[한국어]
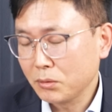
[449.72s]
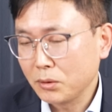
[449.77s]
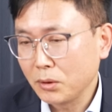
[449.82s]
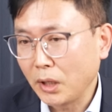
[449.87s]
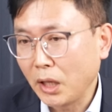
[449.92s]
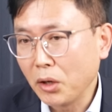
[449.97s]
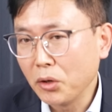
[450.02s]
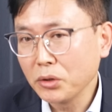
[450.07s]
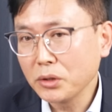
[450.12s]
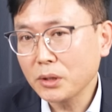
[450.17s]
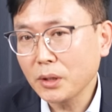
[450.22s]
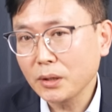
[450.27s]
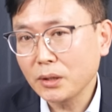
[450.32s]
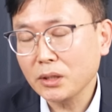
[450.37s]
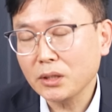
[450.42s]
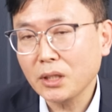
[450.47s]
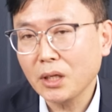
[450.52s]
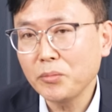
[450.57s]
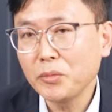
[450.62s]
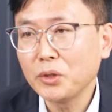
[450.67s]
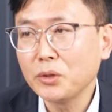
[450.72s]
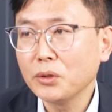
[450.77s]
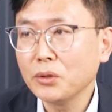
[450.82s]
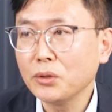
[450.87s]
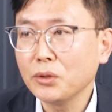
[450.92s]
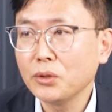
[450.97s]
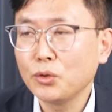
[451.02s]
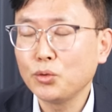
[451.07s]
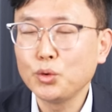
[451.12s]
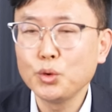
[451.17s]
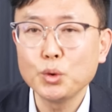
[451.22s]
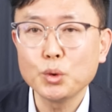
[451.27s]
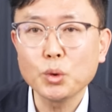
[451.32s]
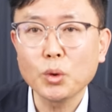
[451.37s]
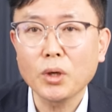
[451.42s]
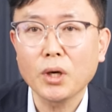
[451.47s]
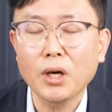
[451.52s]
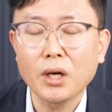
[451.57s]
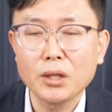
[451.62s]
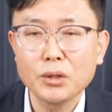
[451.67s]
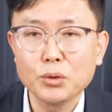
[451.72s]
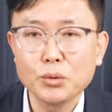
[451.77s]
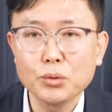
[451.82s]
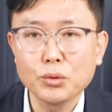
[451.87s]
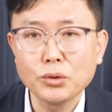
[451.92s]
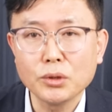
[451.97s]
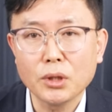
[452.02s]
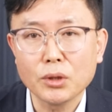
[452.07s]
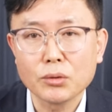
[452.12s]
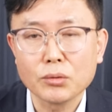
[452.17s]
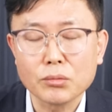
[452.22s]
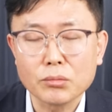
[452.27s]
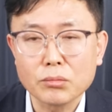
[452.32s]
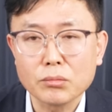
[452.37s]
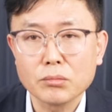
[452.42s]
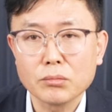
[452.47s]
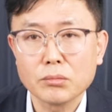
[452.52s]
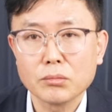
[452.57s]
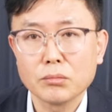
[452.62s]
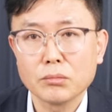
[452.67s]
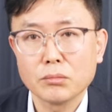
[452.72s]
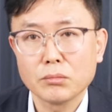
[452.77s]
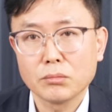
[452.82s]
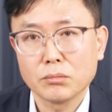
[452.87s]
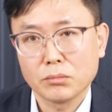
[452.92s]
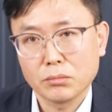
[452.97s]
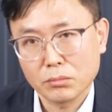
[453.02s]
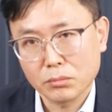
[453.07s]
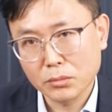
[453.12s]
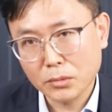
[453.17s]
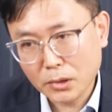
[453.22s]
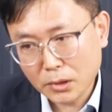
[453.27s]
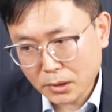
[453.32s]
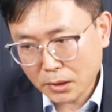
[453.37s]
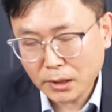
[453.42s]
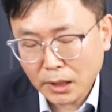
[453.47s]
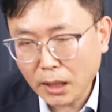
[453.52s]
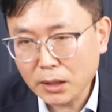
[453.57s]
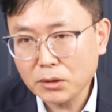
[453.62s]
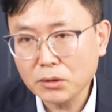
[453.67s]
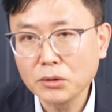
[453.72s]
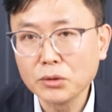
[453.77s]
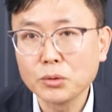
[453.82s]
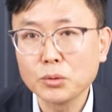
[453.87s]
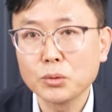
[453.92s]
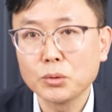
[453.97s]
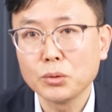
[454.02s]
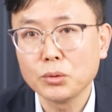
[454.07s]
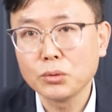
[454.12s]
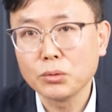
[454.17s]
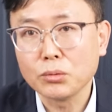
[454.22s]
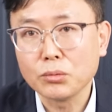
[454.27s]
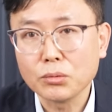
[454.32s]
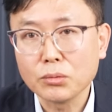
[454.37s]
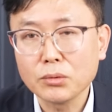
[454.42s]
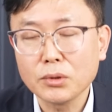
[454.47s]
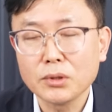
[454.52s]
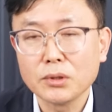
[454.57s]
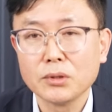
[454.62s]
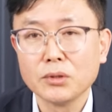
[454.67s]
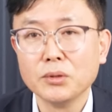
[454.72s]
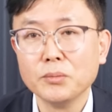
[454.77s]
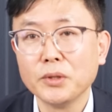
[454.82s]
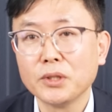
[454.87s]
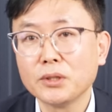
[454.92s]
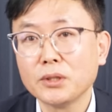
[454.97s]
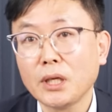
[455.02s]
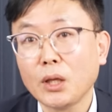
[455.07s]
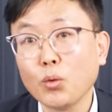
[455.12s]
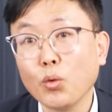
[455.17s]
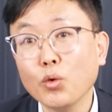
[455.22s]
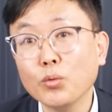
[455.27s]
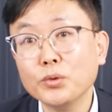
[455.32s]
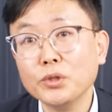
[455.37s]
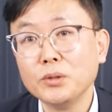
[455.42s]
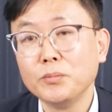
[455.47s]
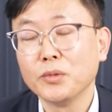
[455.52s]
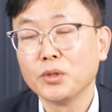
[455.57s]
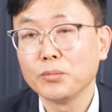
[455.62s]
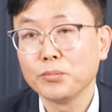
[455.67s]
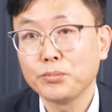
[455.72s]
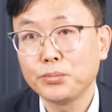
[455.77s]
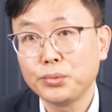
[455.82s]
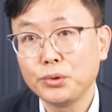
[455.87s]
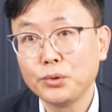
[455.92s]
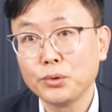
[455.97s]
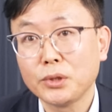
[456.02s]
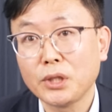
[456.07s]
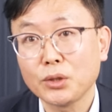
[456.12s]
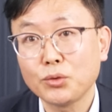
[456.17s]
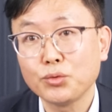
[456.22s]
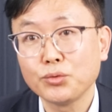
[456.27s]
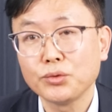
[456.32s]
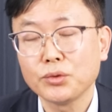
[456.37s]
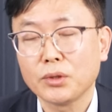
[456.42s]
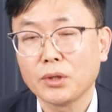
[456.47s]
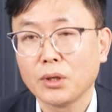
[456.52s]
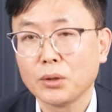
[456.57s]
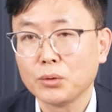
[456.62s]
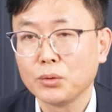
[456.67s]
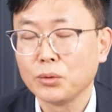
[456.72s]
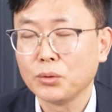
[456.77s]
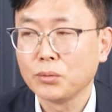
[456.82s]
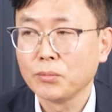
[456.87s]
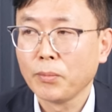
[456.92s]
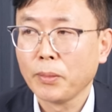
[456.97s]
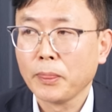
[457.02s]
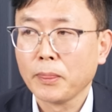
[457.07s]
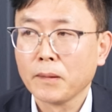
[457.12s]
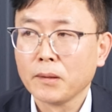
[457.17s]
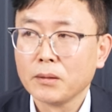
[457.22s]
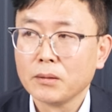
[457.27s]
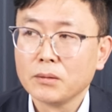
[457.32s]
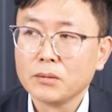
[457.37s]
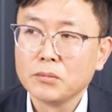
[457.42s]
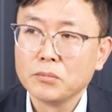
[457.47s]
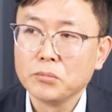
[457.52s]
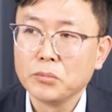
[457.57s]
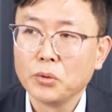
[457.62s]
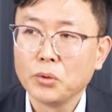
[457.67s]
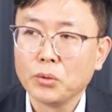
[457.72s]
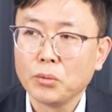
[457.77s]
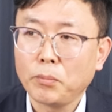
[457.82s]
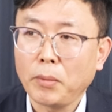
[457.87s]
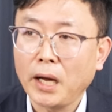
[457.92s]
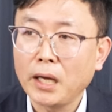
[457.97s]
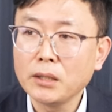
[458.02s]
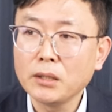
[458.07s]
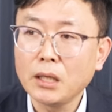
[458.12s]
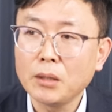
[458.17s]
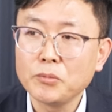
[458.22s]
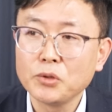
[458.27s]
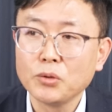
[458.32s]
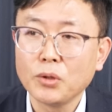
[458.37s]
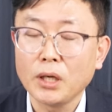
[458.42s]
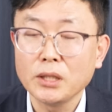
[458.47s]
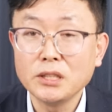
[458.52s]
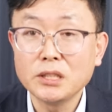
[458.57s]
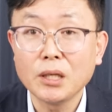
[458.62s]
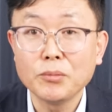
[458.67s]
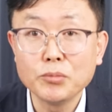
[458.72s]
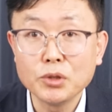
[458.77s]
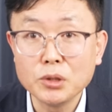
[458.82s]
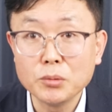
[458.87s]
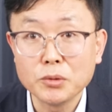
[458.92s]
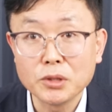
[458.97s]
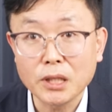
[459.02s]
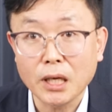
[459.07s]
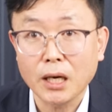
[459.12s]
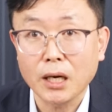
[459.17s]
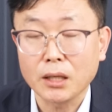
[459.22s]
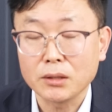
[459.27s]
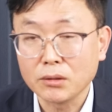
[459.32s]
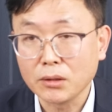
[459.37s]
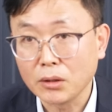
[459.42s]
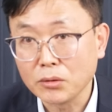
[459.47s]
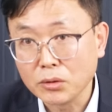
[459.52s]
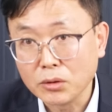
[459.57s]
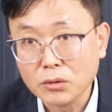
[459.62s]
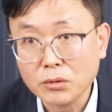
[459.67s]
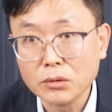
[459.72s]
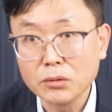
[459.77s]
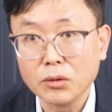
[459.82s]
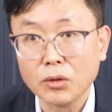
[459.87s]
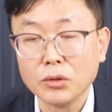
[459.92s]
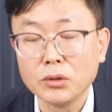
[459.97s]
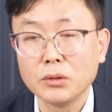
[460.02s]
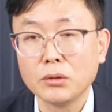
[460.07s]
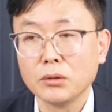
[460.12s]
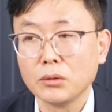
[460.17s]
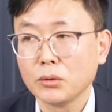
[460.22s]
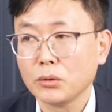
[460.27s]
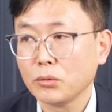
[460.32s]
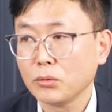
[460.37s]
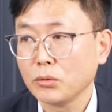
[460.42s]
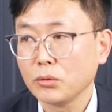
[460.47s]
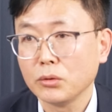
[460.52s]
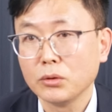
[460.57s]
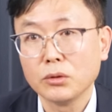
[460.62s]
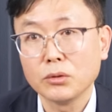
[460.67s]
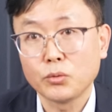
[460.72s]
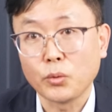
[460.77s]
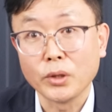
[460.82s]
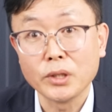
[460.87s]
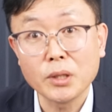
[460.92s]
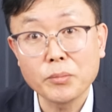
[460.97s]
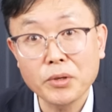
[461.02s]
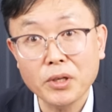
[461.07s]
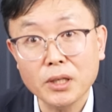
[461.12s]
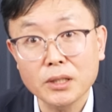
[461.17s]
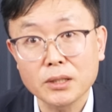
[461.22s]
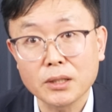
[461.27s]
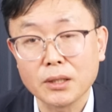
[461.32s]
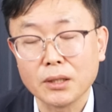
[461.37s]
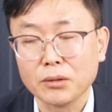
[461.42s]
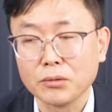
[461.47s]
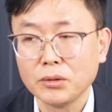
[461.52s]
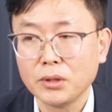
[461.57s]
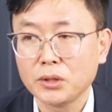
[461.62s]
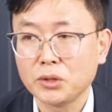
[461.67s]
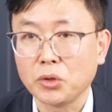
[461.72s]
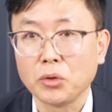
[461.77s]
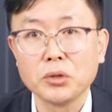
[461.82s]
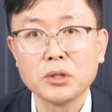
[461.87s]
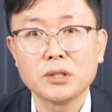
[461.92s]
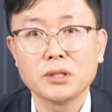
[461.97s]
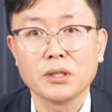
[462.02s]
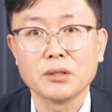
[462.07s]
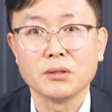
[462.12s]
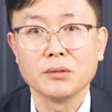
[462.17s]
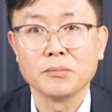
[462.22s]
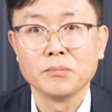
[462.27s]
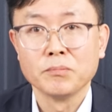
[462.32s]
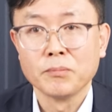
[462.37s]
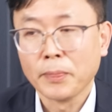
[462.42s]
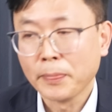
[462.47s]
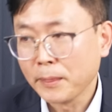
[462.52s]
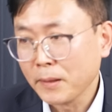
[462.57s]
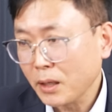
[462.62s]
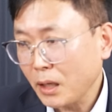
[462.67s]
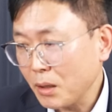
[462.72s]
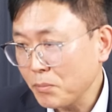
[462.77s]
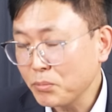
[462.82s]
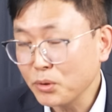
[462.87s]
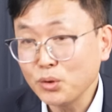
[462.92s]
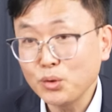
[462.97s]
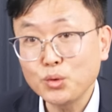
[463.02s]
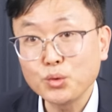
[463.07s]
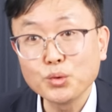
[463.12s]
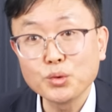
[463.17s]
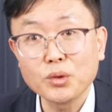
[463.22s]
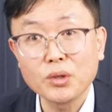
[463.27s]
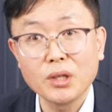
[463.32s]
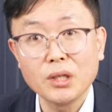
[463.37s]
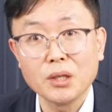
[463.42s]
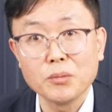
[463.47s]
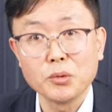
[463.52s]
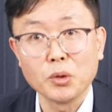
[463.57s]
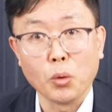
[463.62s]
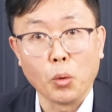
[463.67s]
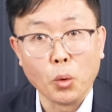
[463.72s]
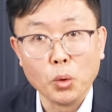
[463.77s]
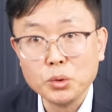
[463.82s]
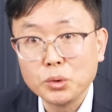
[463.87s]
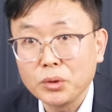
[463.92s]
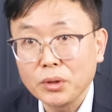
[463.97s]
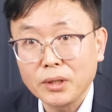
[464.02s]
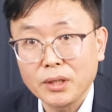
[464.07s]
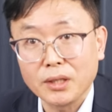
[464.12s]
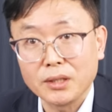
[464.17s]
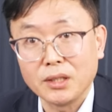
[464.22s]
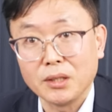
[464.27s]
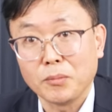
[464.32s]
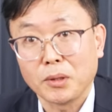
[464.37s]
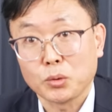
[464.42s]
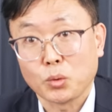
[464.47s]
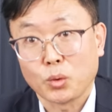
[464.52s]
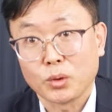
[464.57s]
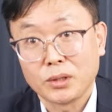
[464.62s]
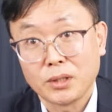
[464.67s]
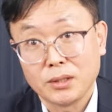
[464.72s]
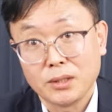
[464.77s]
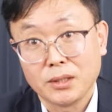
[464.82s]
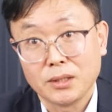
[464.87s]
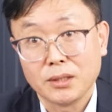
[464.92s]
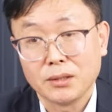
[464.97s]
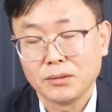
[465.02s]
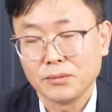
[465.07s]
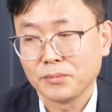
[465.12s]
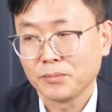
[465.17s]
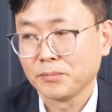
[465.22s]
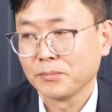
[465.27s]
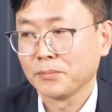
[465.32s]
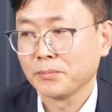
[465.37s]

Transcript: 내연기관차 사면은 주유소 가가지고 그냥 카드 넣으면은 한 5분이면 풀로 다 충전하고, 뭐 반 남은 거 한 2, 3분이면 다 가능하고, 뭐 굉장히 편하잖아요. 근데 전기차는 한 번 충전하려면 어디서 해야 돼? 막 돌아다녀야 되는.